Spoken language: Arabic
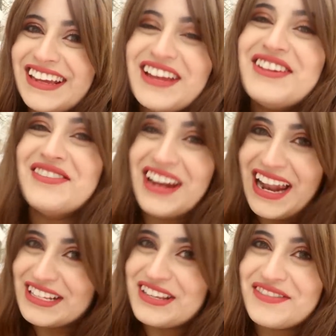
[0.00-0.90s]
لأنه
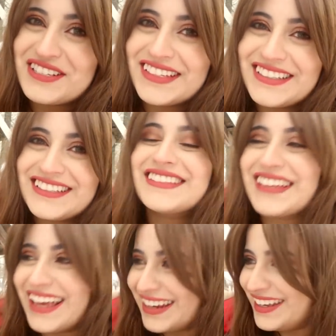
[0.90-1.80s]
للأسف الشديد
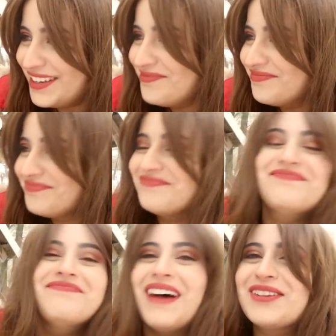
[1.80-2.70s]
كريم
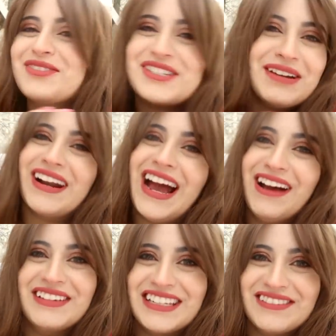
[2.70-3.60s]
ما عندوش يا
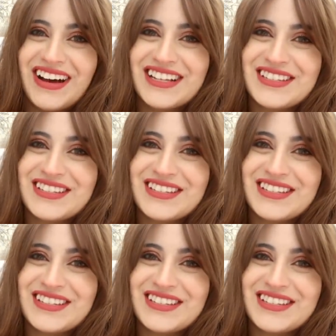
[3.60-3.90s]
مرحميني مع